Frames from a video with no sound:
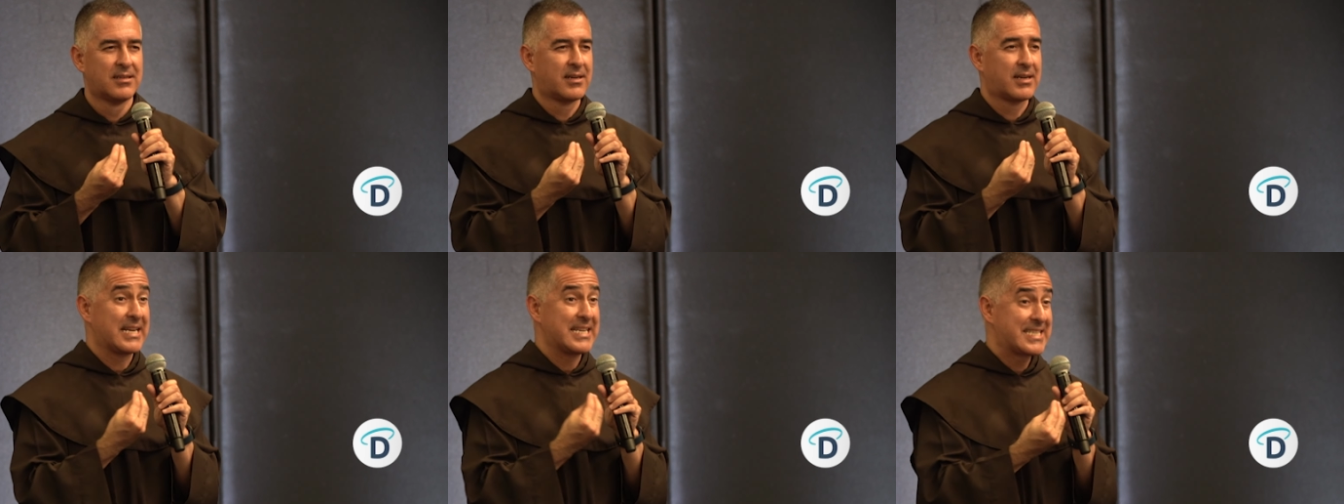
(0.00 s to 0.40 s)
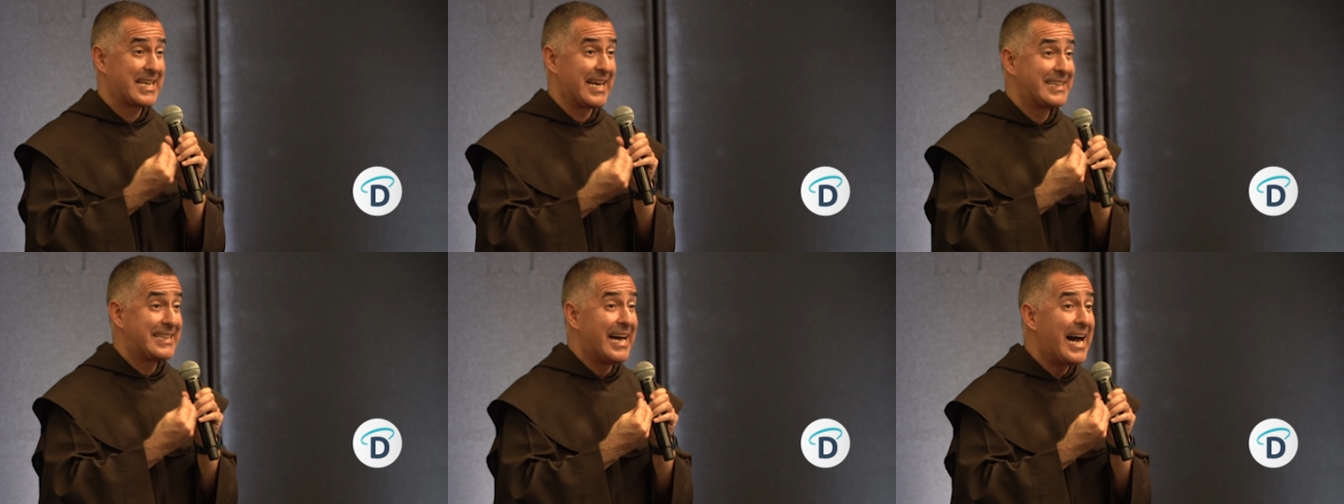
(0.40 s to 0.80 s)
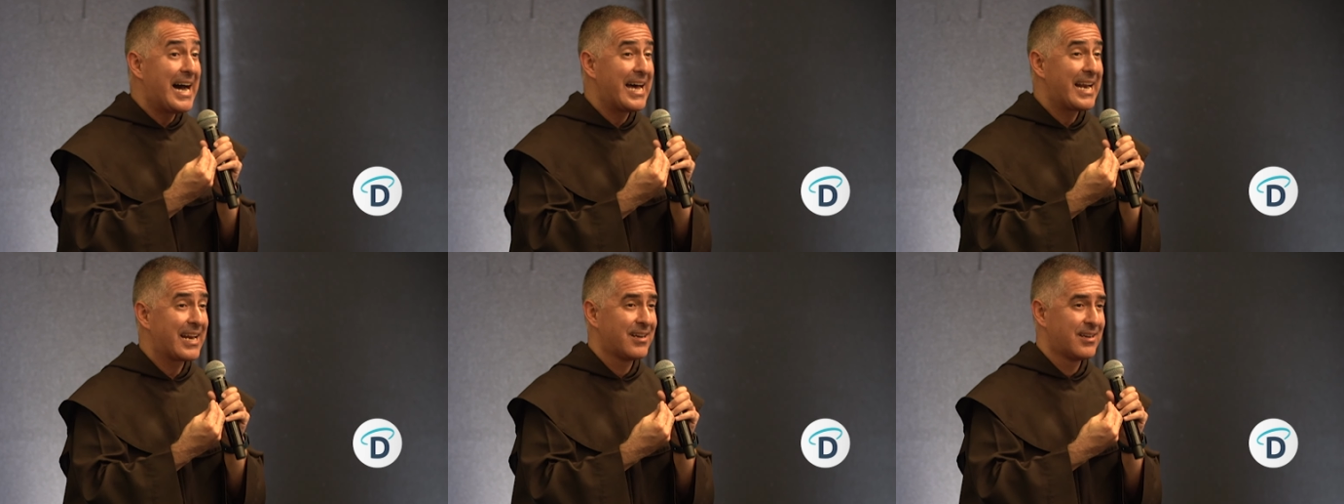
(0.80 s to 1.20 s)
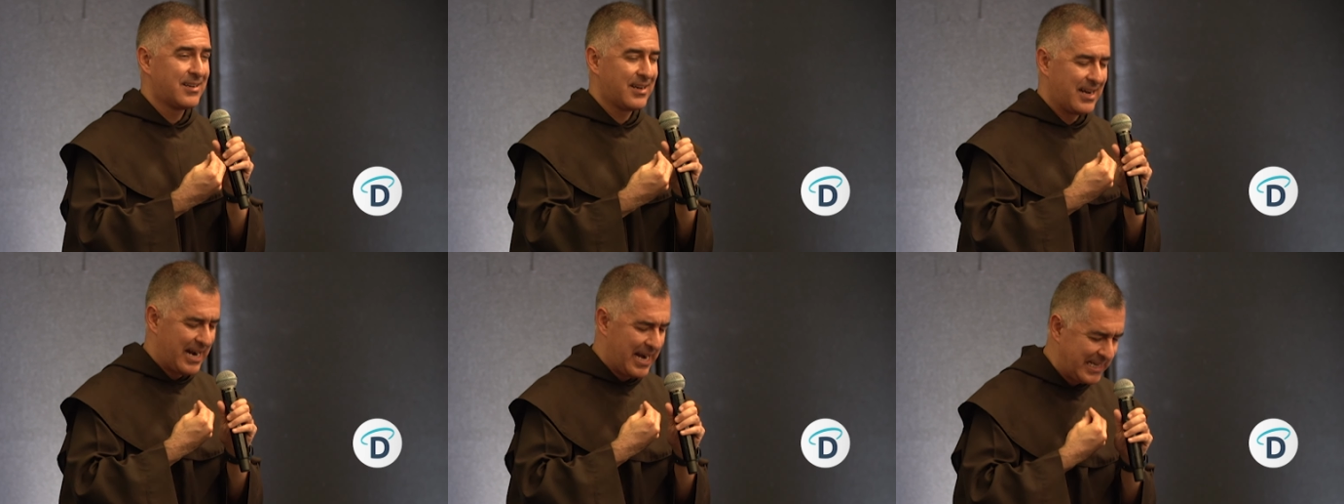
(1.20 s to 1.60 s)
rescatar
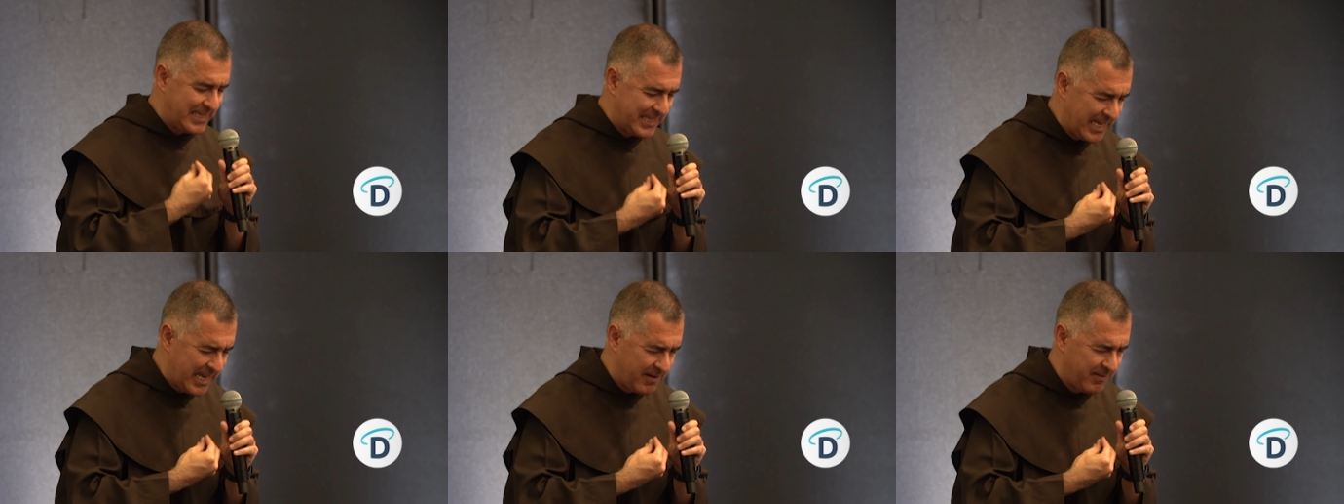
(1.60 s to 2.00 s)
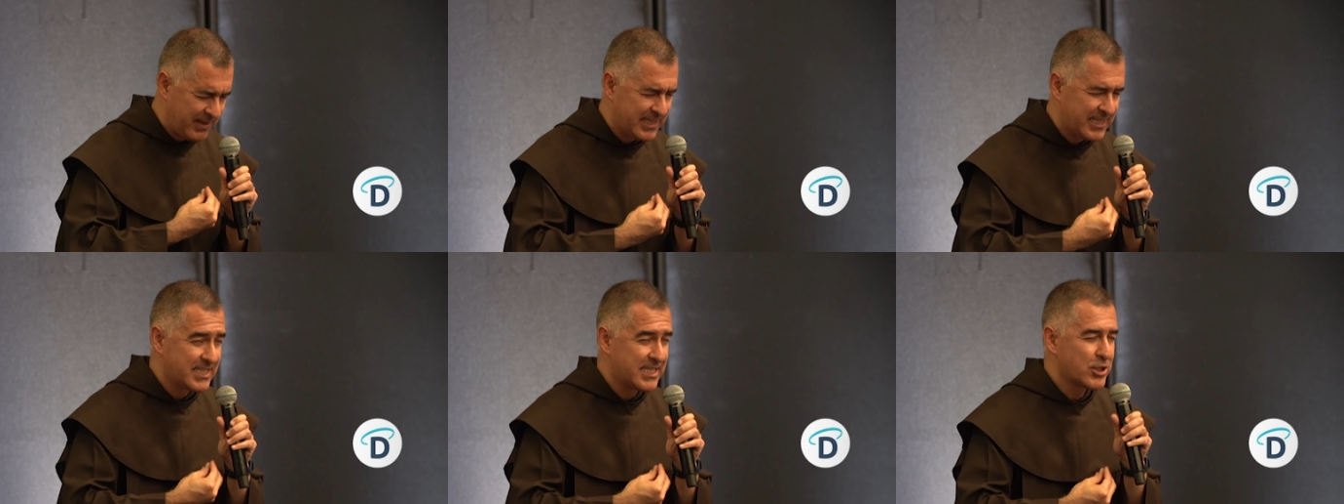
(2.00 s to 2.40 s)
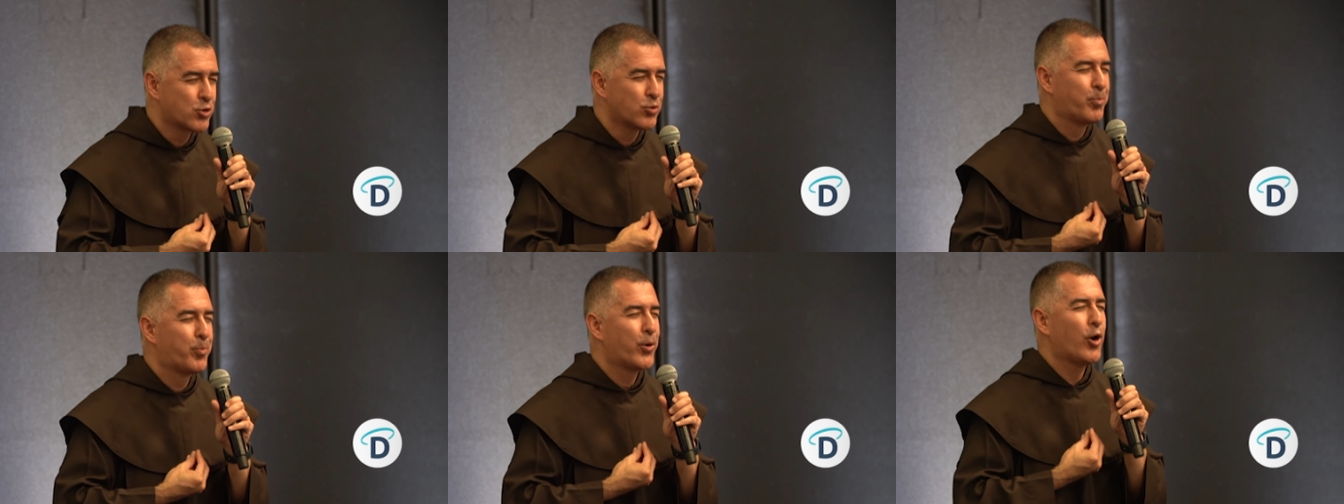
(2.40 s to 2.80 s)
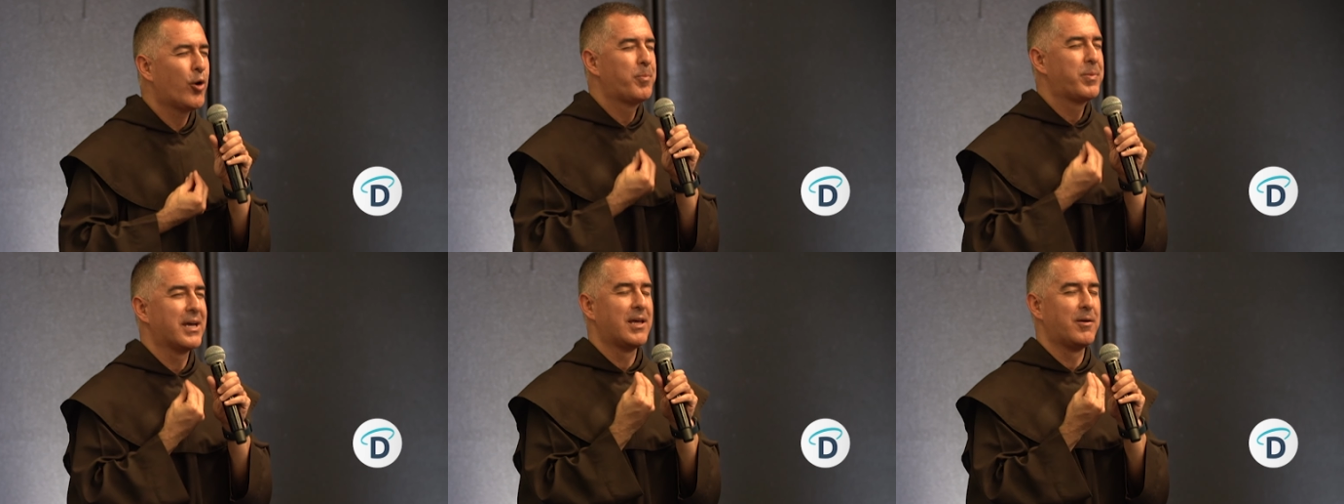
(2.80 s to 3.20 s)
al débil desde su
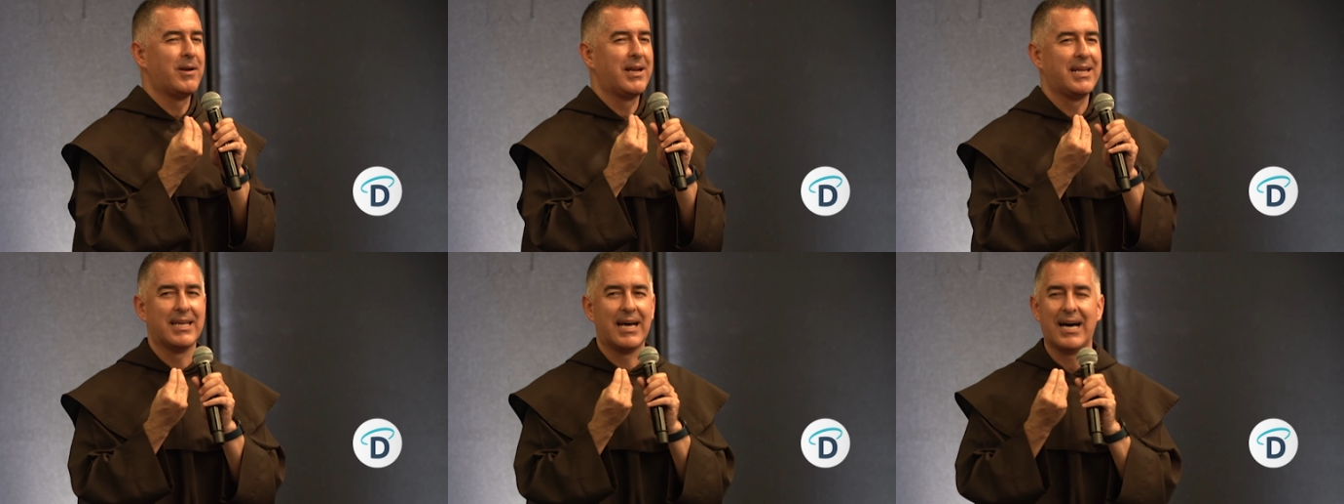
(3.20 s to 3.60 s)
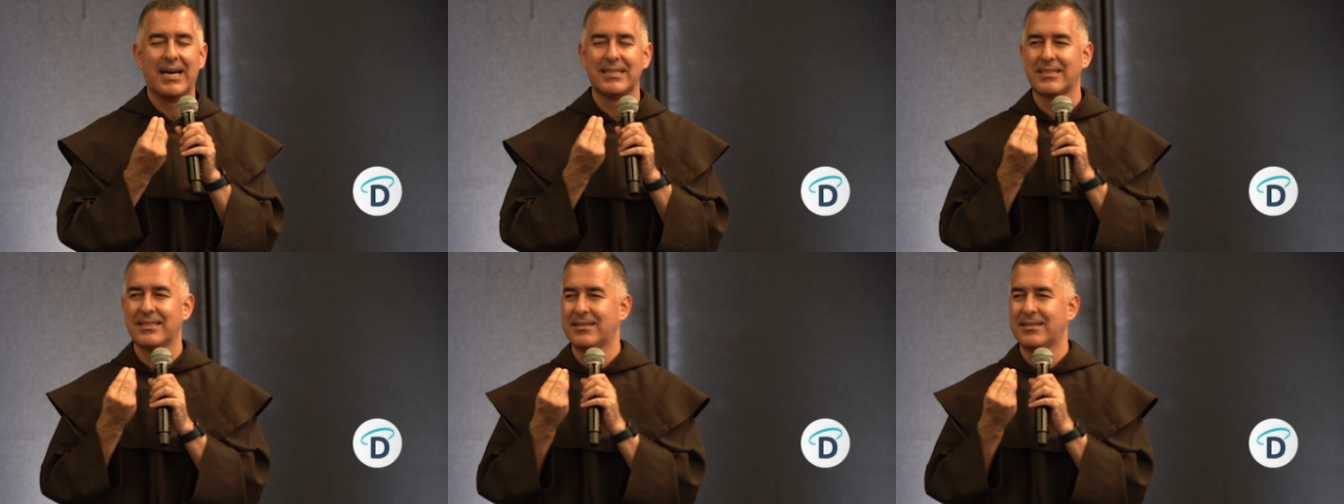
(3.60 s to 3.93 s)
propia debilidad,